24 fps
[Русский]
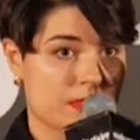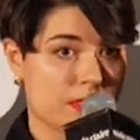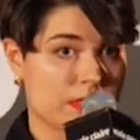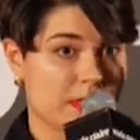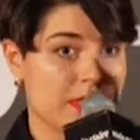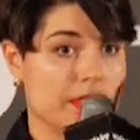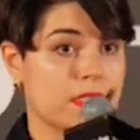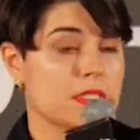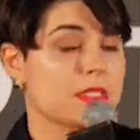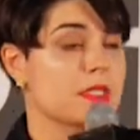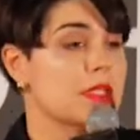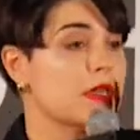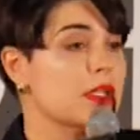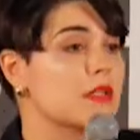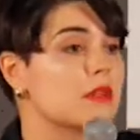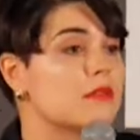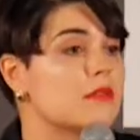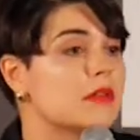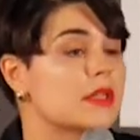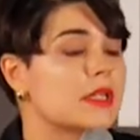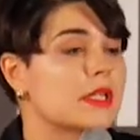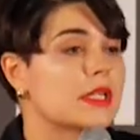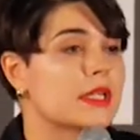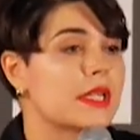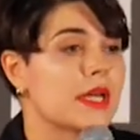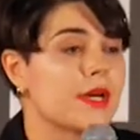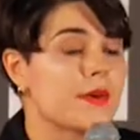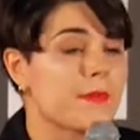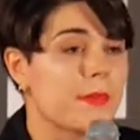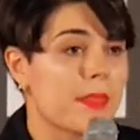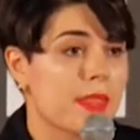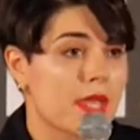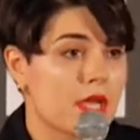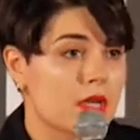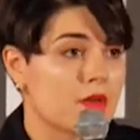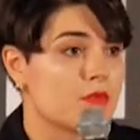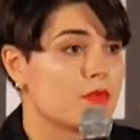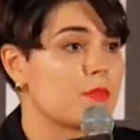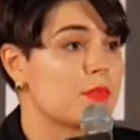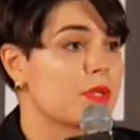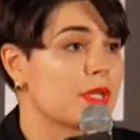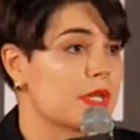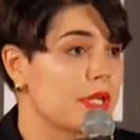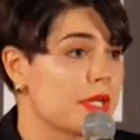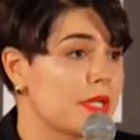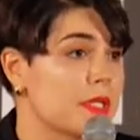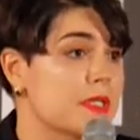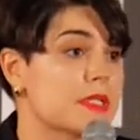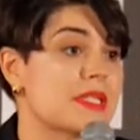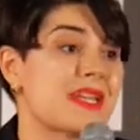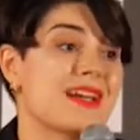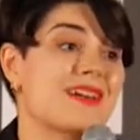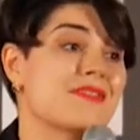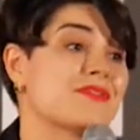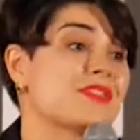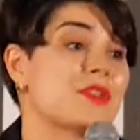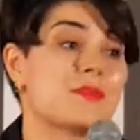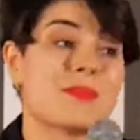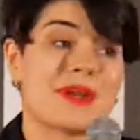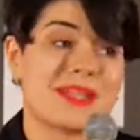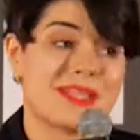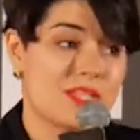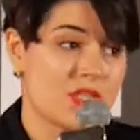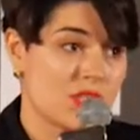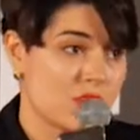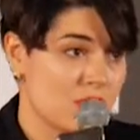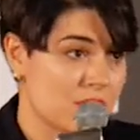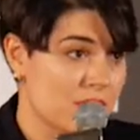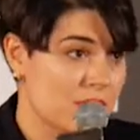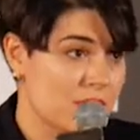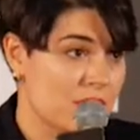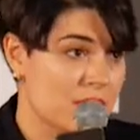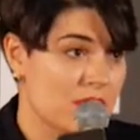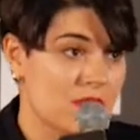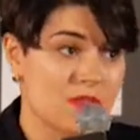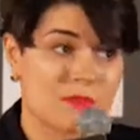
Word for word: зарегистрирована, да, выбирается автоматически,